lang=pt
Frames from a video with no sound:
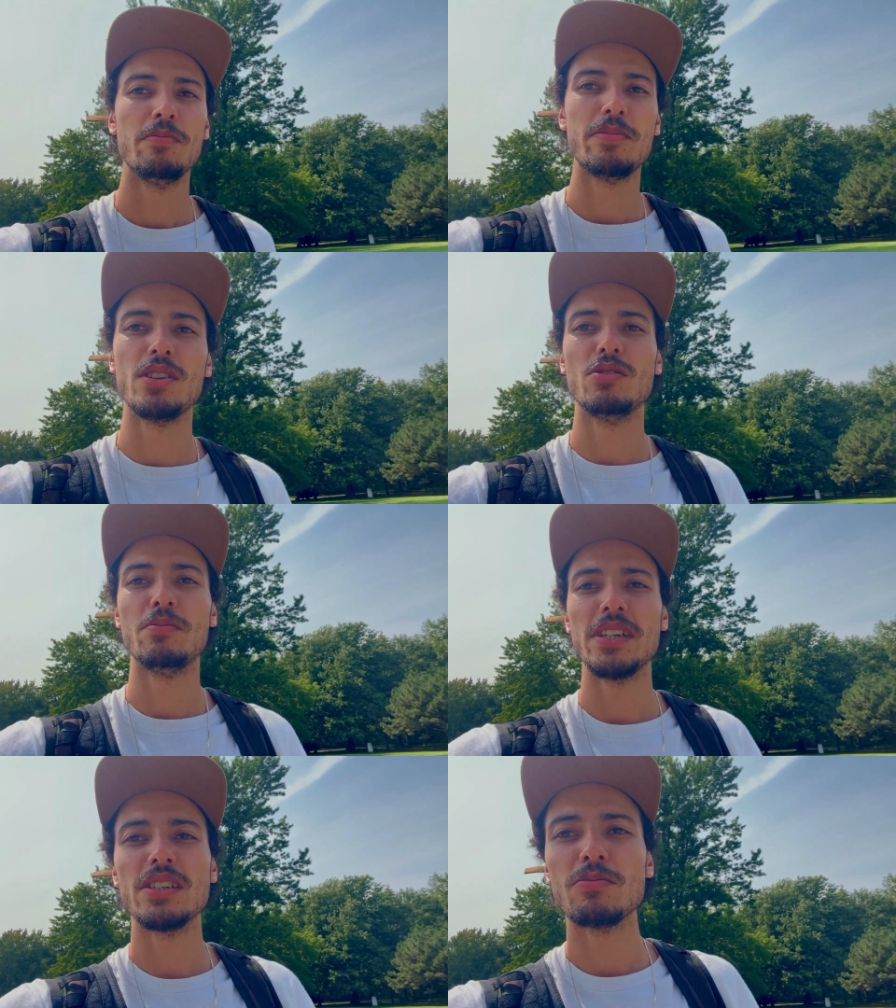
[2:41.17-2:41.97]
pelo
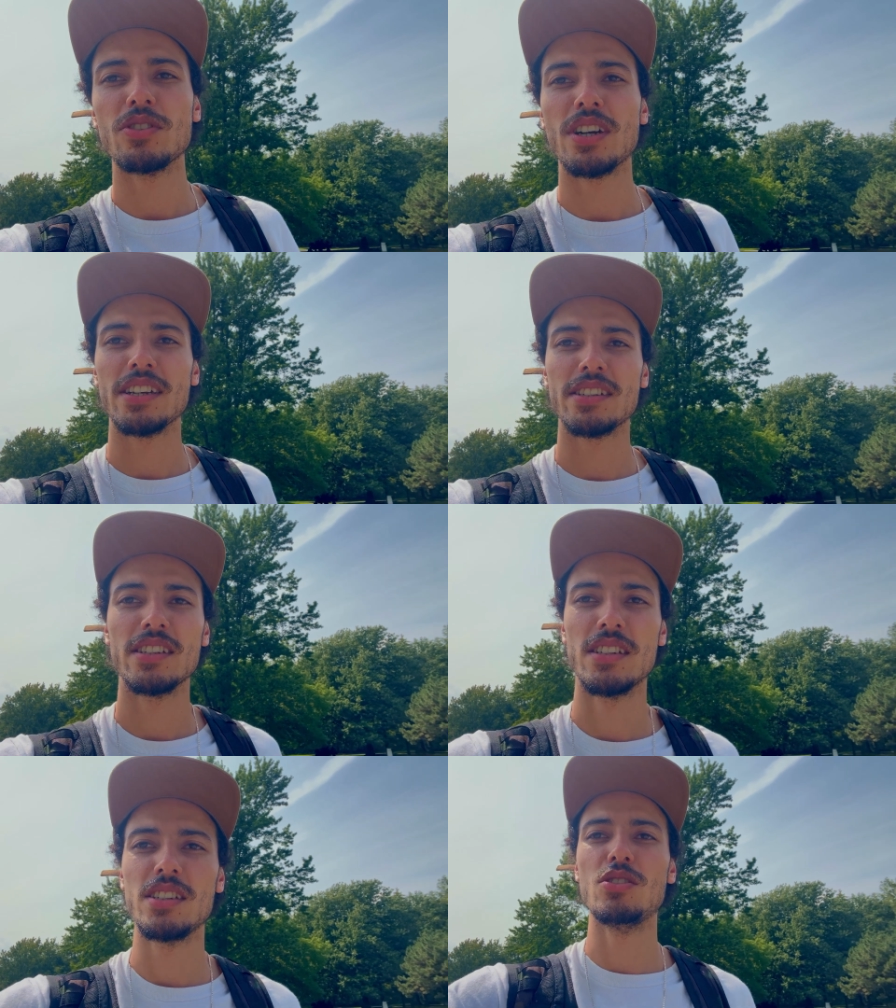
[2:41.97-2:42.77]
mesmo cara que
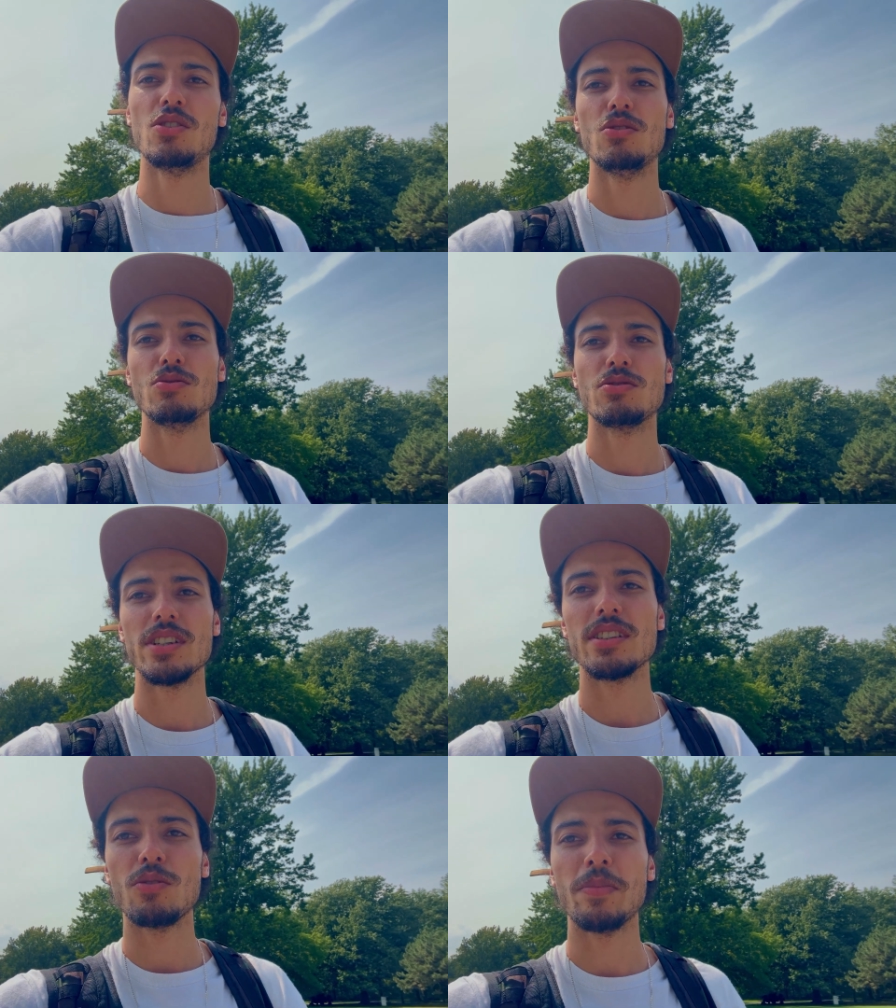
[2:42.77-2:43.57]
criou o
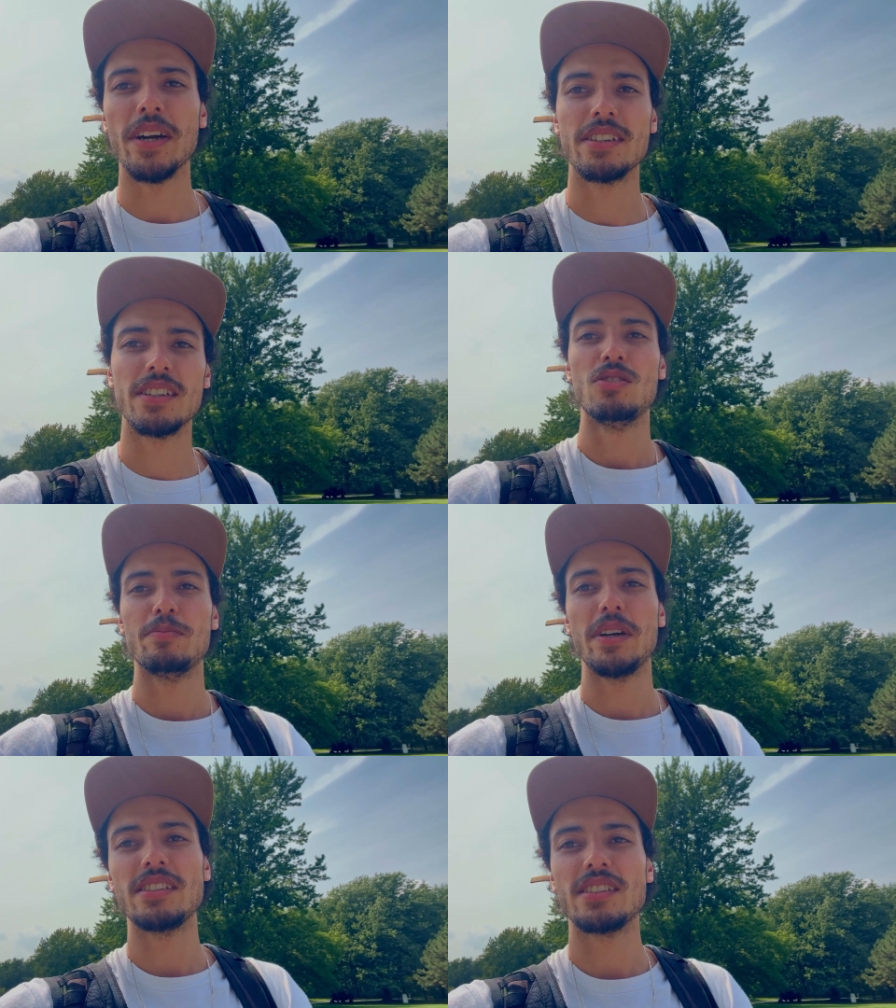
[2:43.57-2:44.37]
Central Park,
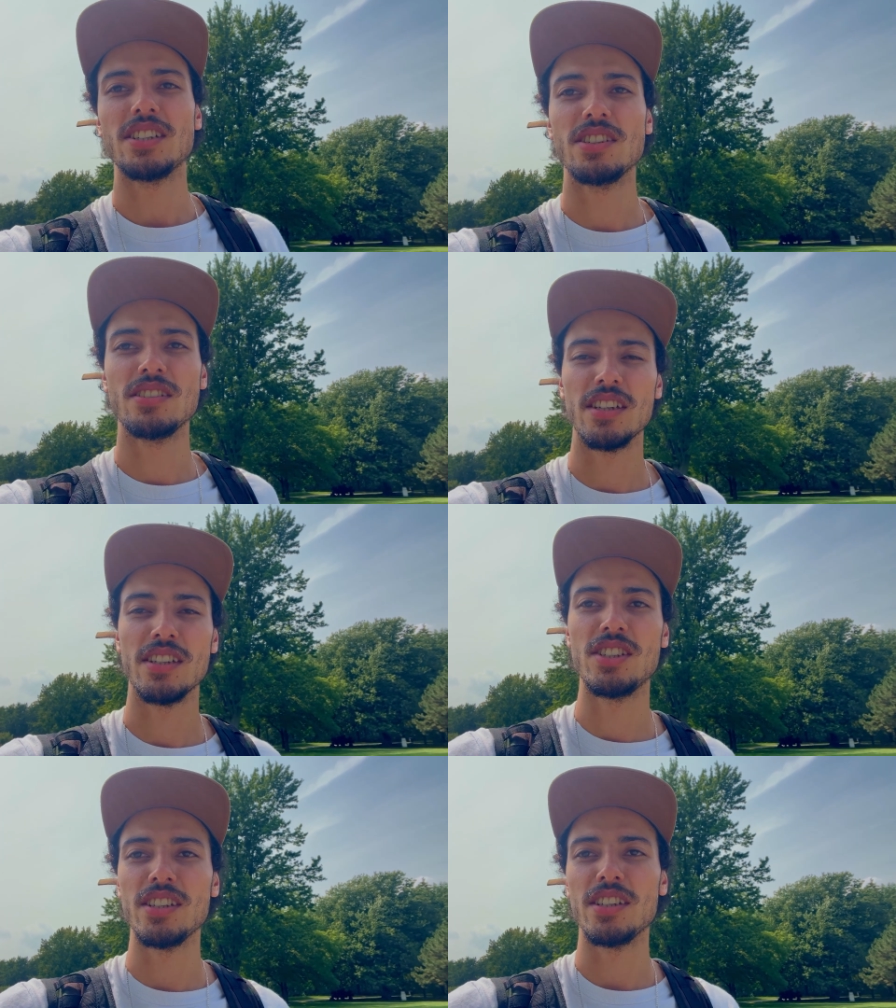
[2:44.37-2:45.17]
paisagista,
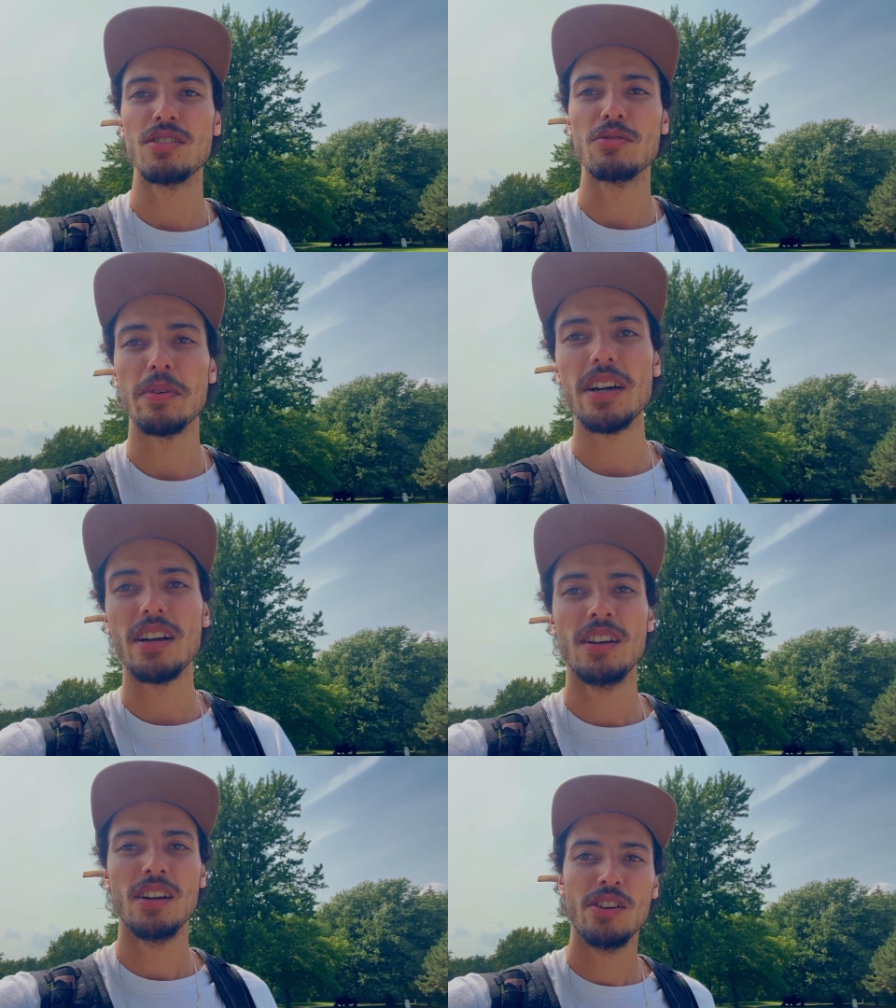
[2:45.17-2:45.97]
engenheiro, pá,
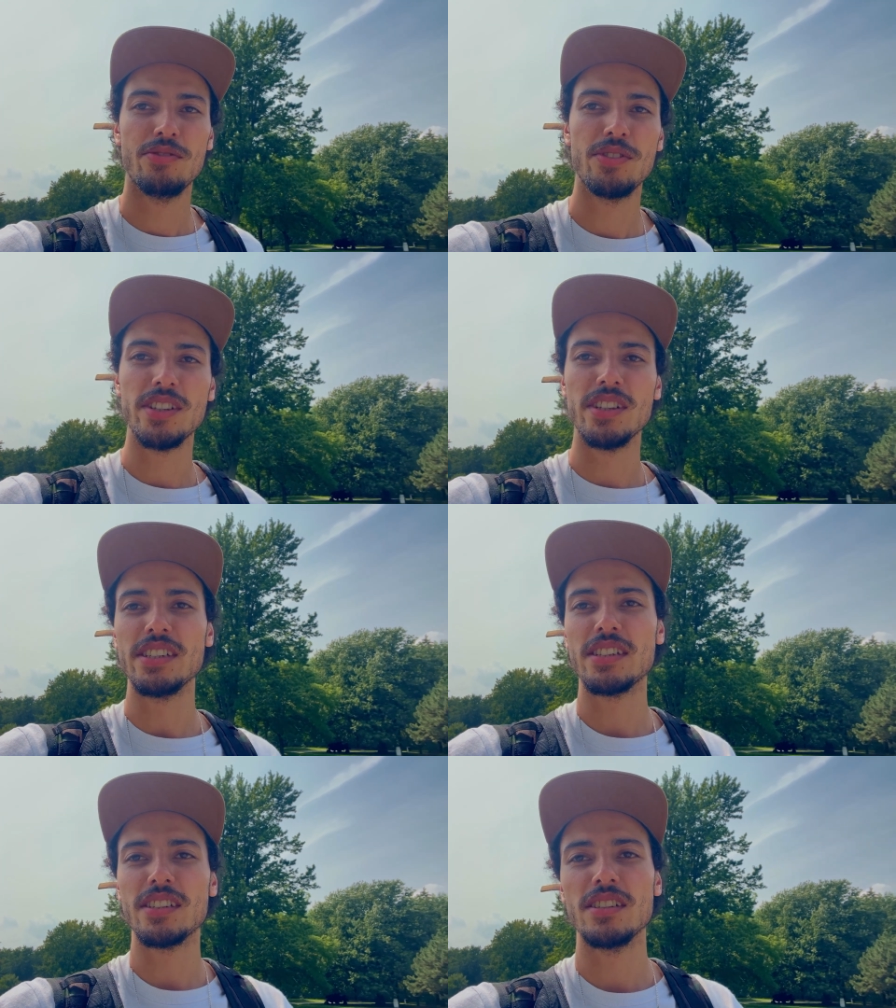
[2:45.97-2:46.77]

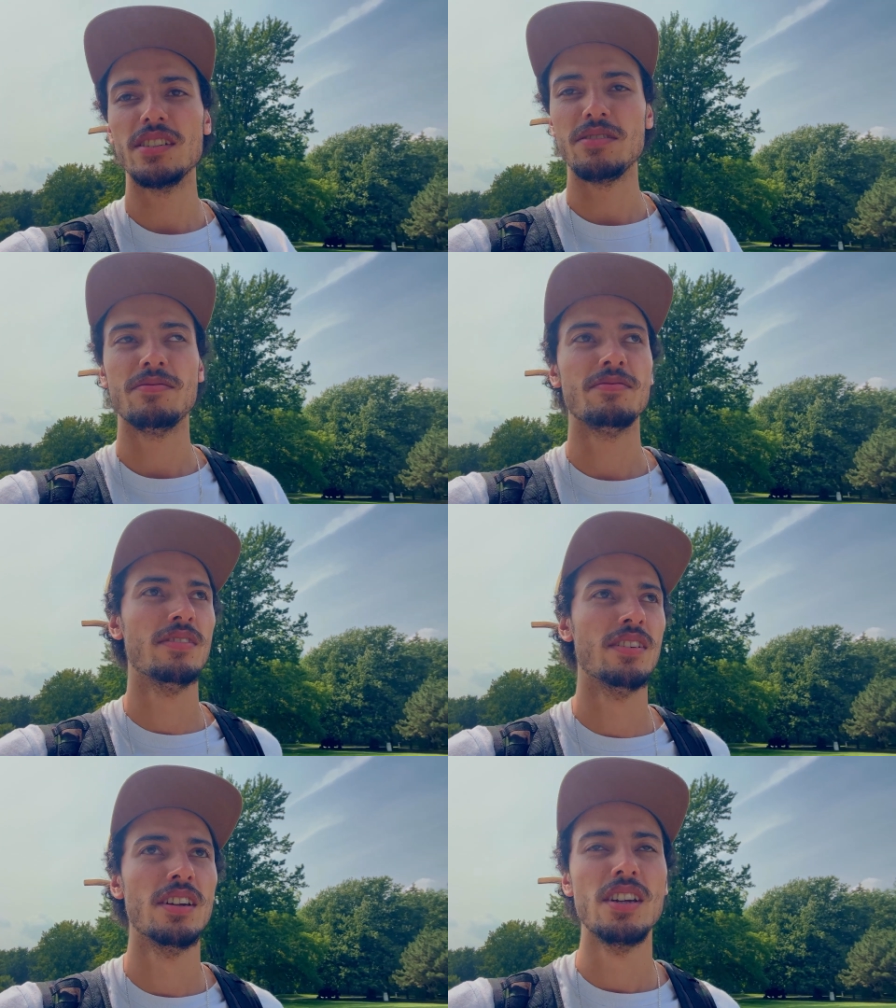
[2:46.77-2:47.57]
Frederick
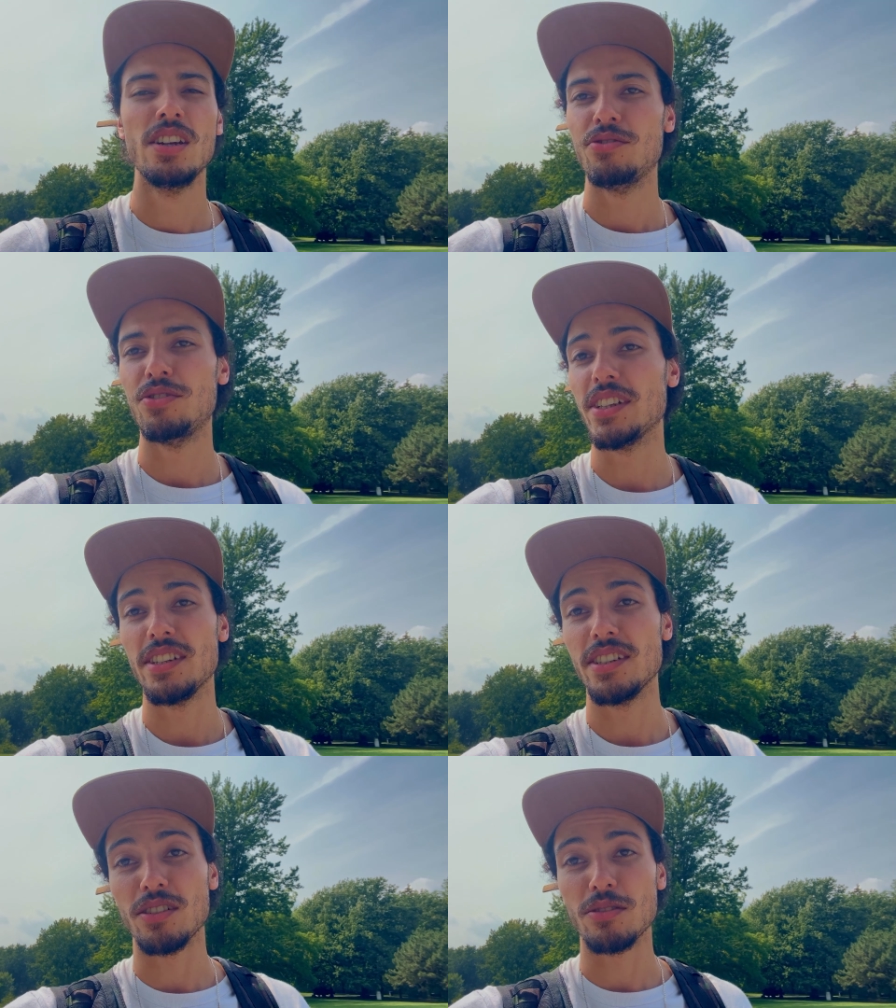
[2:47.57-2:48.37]

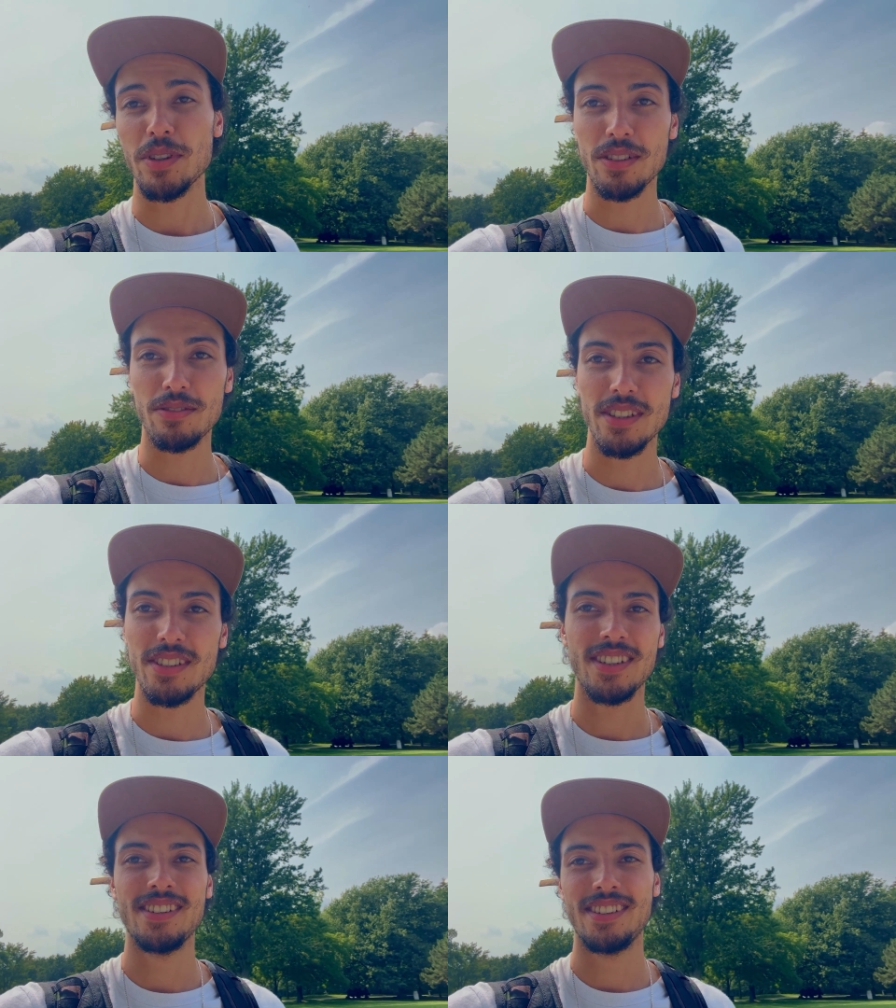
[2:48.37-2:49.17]
Frederick alguma coisa.